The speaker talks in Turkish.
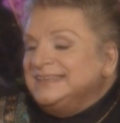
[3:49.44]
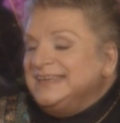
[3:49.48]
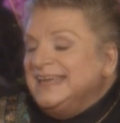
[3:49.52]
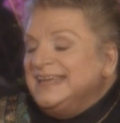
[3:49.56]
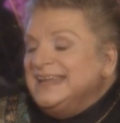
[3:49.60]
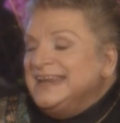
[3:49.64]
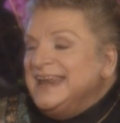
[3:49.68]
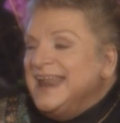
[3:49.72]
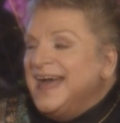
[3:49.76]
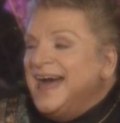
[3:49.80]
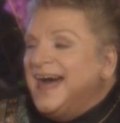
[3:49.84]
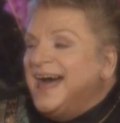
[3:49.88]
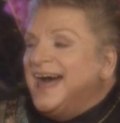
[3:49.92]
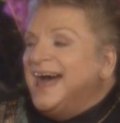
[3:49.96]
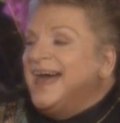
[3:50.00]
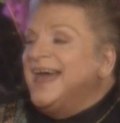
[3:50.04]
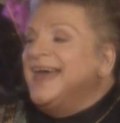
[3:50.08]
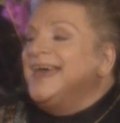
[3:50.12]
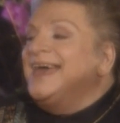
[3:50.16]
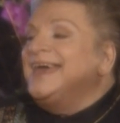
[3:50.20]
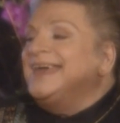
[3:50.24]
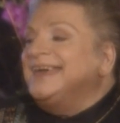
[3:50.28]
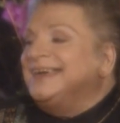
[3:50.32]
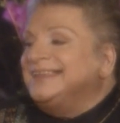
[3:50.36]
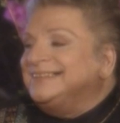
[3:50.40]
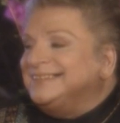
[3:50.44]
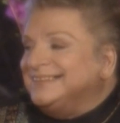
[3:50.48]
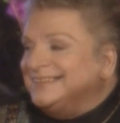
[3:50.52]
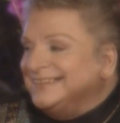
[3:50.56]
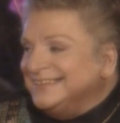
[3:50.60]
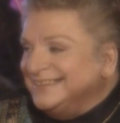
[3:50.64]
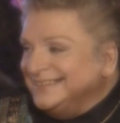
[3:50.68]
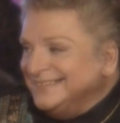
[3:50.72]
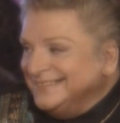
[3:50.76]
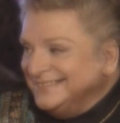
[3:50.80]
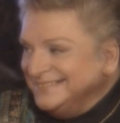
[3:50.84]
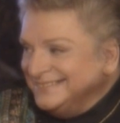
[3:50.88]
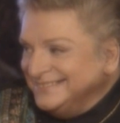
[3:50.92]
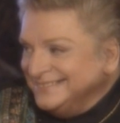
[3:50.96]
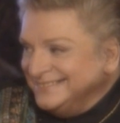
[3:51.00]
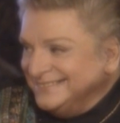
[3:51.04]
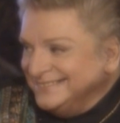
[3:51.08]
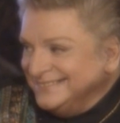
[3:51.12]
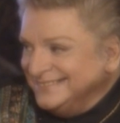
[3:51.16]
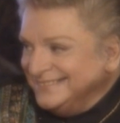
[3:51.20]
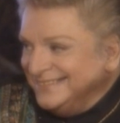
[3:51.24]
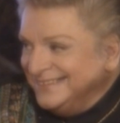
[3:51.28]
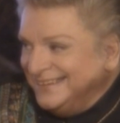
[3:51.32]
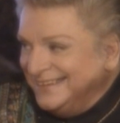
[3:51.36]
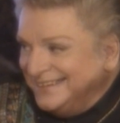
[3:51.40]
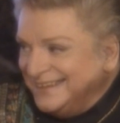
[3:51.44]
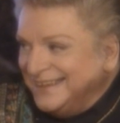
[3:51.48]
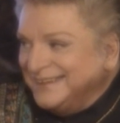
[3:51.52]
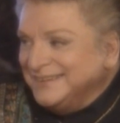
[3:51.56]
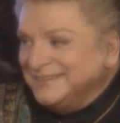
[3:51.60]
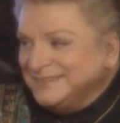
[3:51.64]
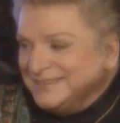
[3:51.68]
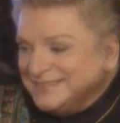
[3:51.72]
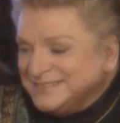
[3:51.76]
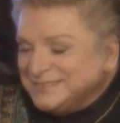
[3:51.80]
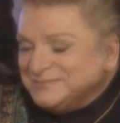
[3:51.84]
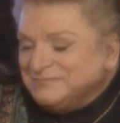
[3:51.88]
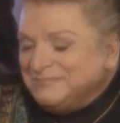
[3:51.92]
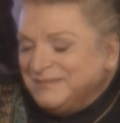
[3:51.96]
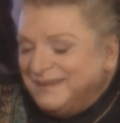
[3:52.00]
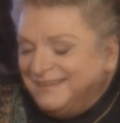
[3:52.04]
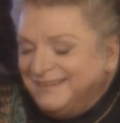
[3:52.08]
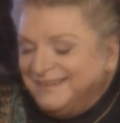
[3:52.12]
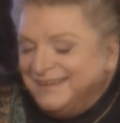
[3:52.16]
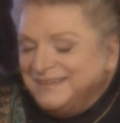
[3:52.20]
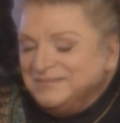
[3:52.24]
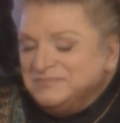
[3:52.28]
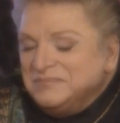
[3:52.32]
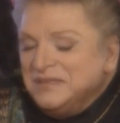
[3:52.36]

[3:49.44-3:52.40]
ilahe idi. İnanınız evet. bana.